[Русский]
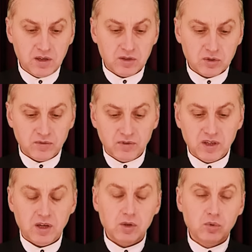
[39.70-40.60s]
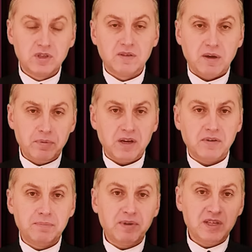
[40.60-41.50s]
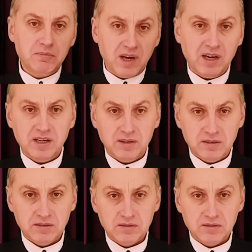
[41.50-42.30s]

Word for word: что вы лучше, во-первых, понимали